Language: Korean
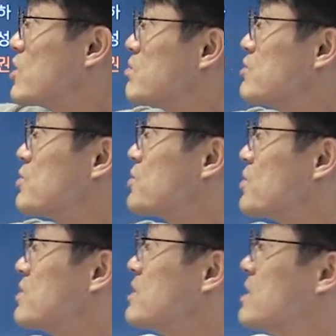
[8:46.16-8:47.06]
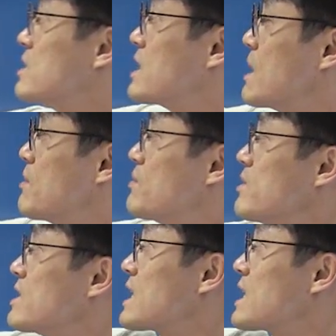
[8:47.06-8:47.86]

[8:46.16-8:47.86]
처분 소송을 대법원